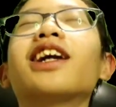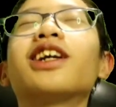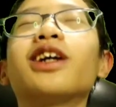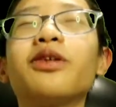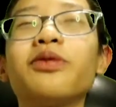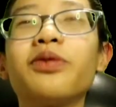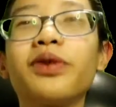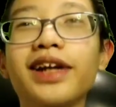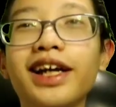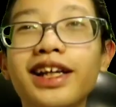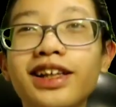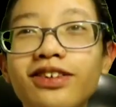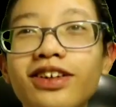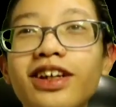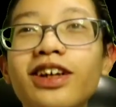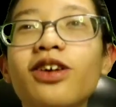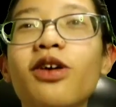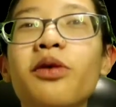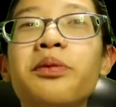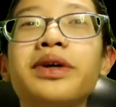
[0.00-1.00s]
don't forget to
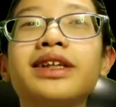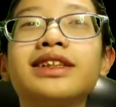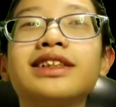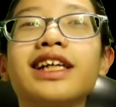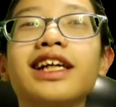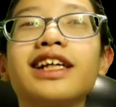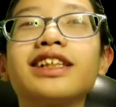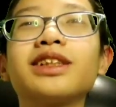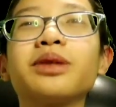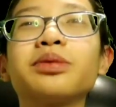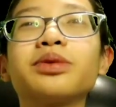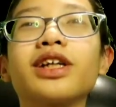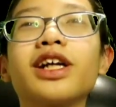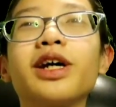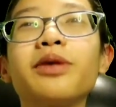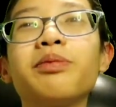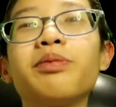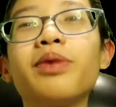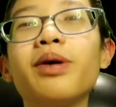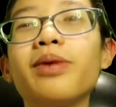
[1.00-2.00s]
like comment share and
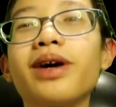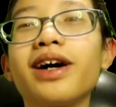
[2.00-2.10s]
subscribe bye